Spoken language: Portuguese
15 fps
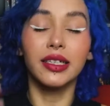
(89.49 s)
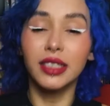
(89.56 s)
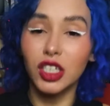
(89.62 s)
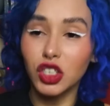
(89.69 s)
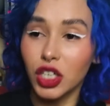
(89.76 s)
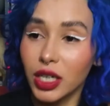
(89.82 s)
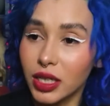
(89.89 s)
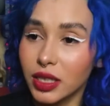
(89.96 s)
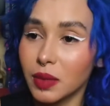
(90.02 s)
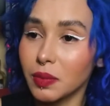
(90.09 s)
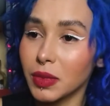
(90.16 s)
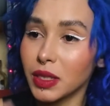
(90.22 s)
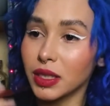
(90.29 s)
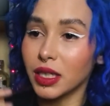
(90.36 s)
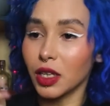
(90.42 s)
dessa agência
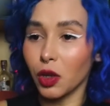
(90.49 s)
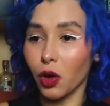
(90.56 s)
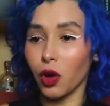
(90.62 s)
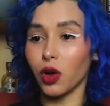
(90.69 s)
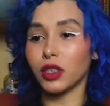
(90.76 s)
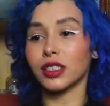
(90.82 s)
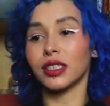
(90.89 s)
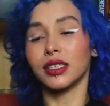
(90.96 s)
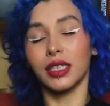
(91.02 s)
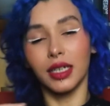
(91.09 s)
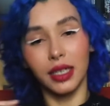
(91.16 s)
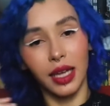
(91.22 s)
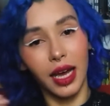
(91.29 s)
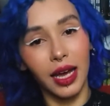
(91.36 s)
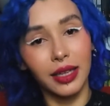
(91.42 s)
misteriosa,
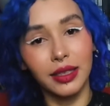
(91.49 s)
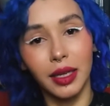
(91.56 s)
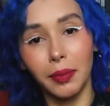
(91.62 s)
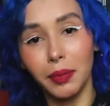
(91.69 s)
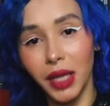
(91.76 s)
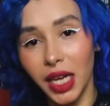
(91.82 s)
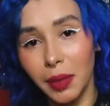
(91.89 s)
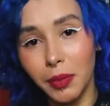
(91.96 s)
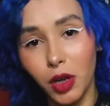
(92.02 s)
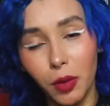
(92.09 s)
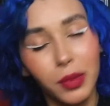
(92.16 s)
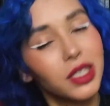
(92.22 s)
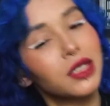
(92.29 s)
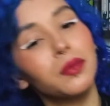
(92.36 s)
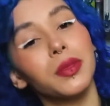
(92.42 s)
secreta, MIB,
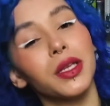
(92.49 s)
homens de